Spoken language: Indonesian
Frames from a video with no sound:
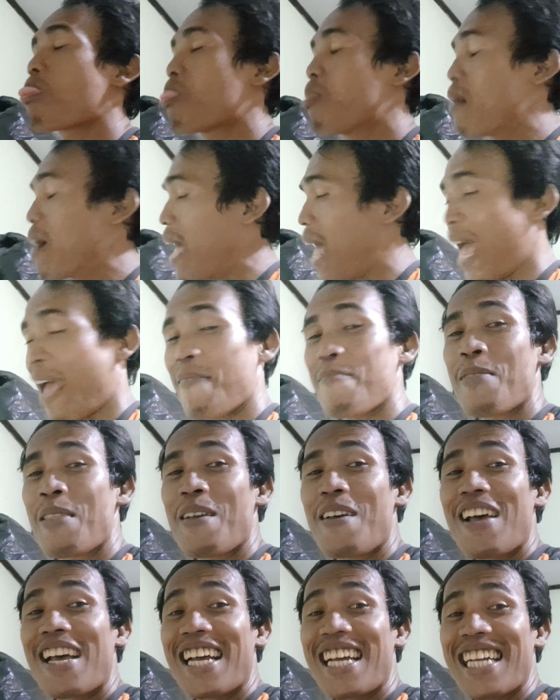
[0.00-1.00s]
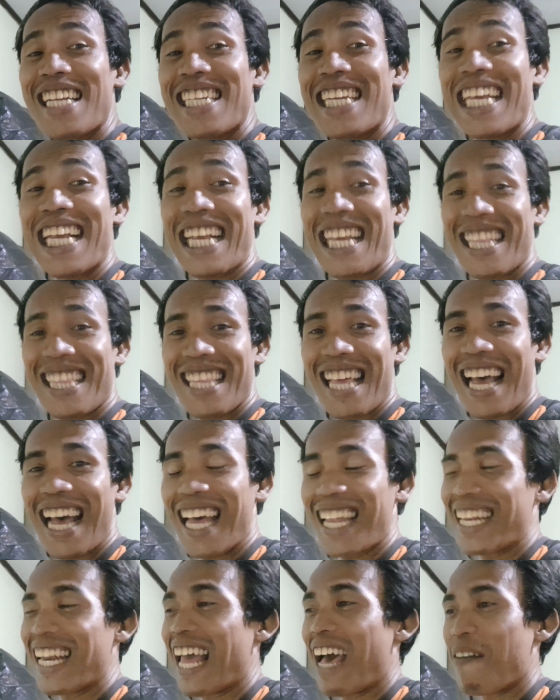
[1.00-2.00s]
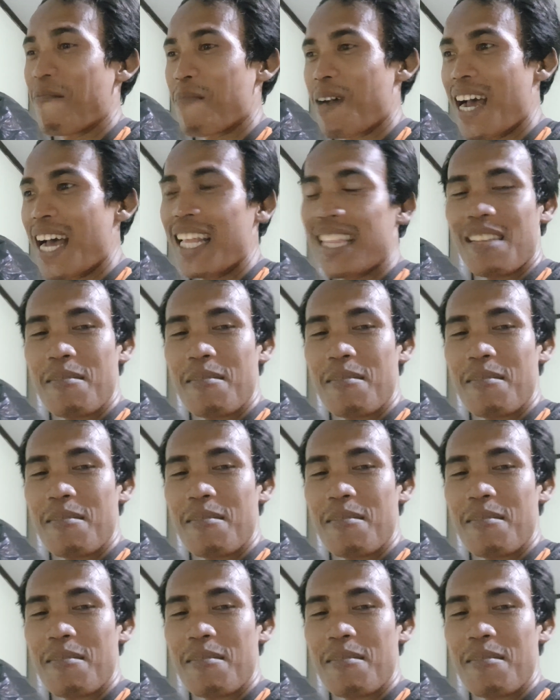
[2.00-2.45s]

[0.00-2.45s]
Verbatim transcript: bah, dingin tahan lama,